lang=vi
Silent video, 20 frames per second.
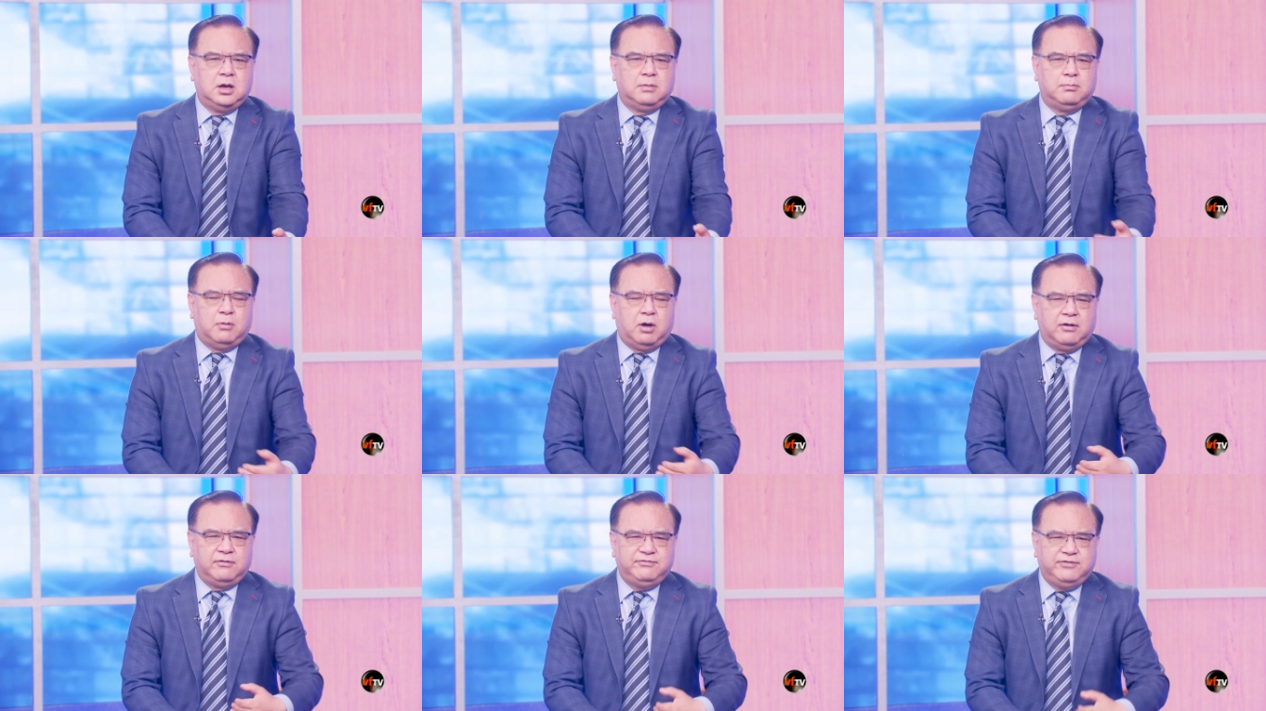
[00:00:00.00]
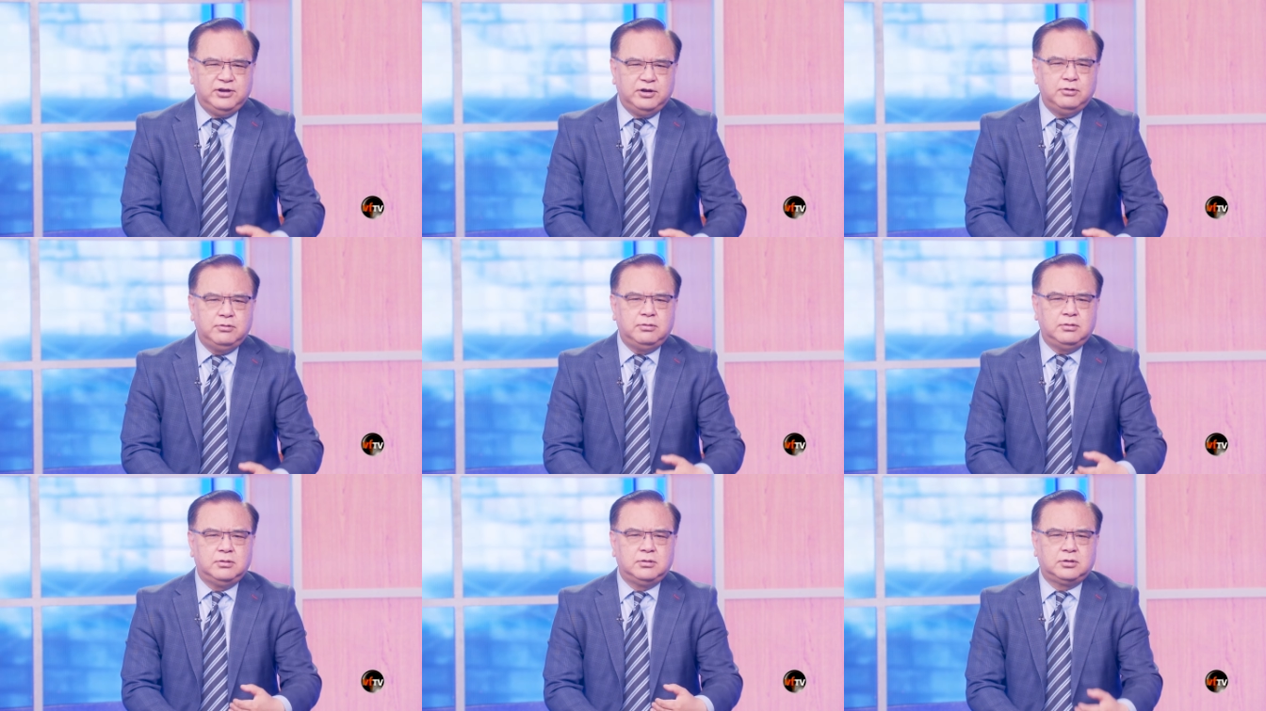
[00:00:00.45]
bỏ
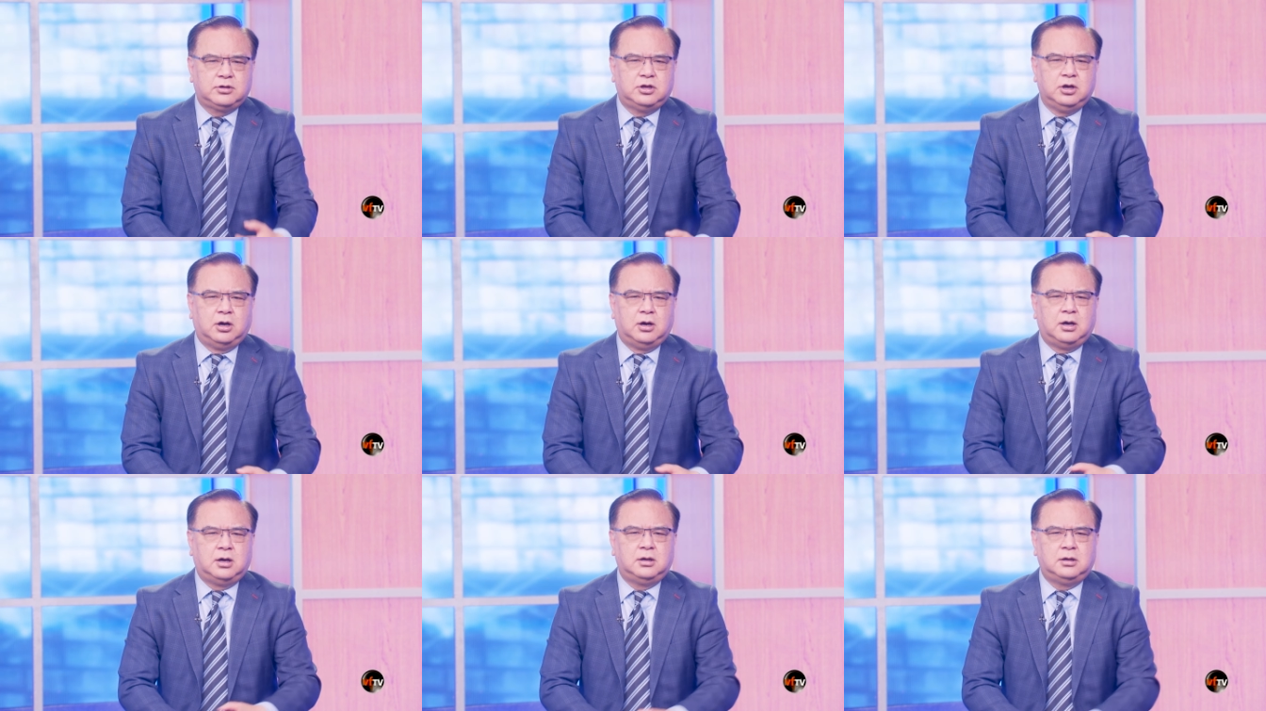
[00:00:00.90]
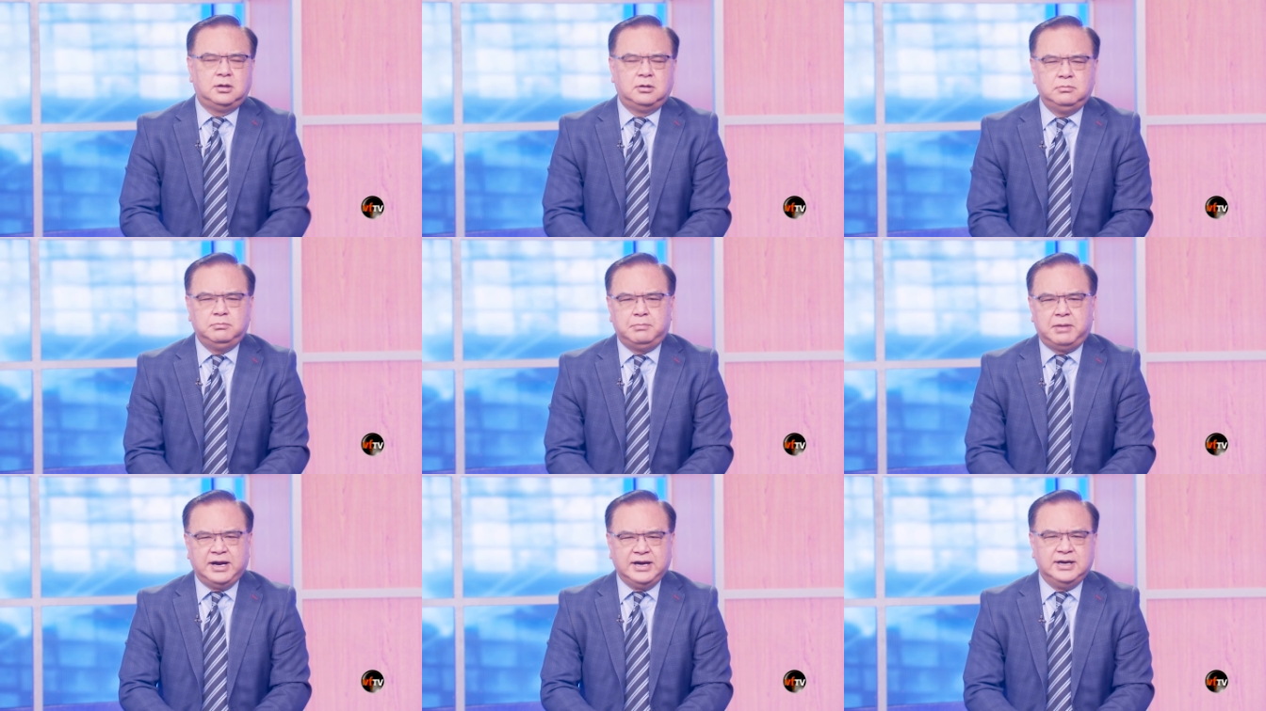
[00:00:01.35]
phiếu cho
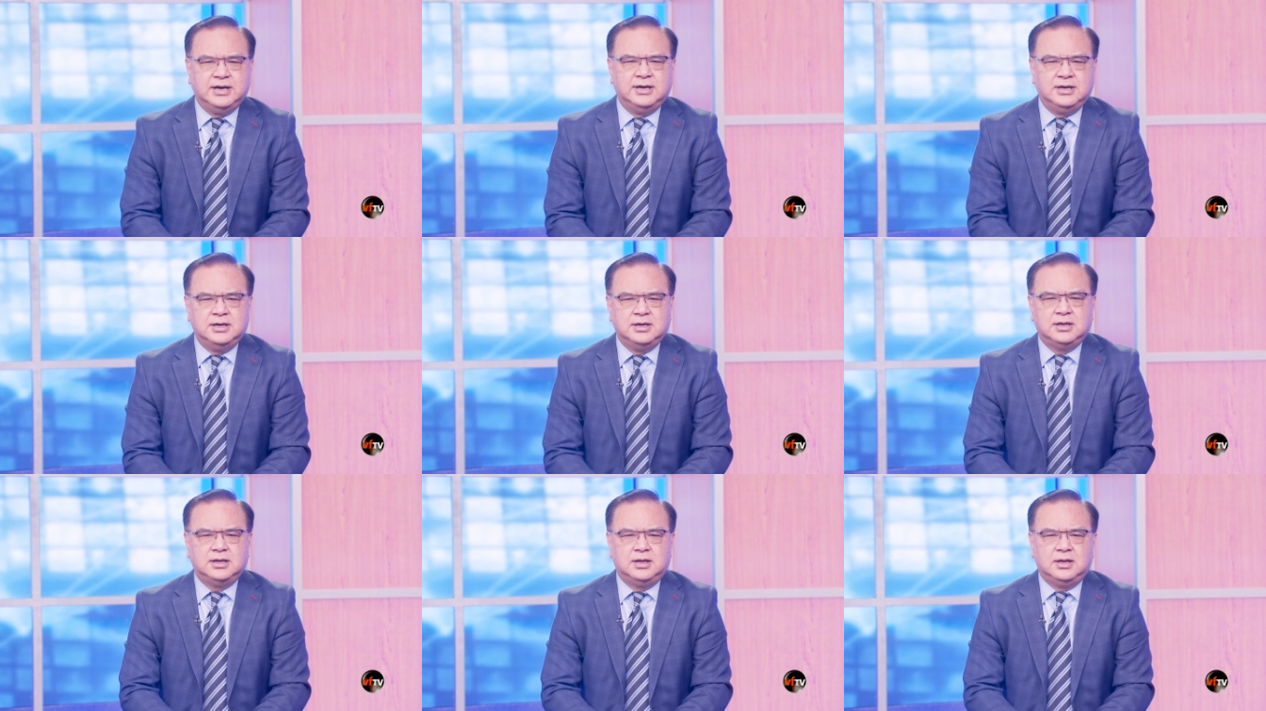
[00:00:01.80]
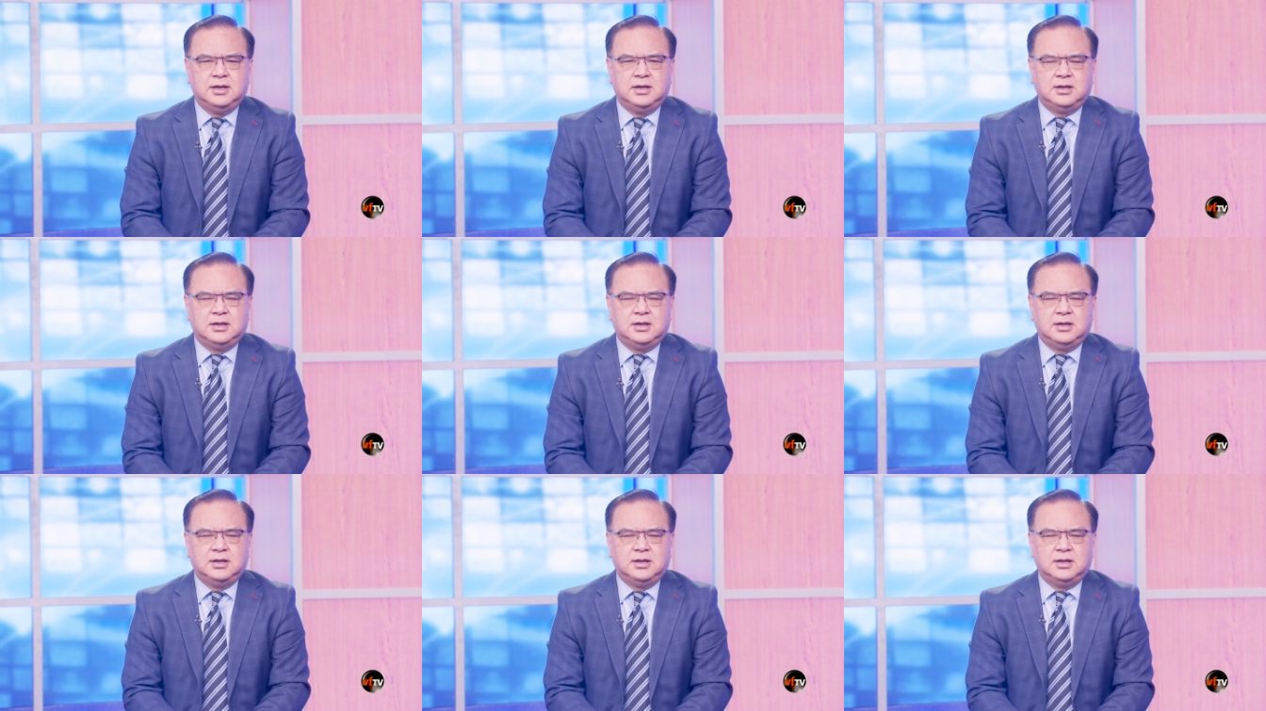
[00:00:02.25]
ông Biden đó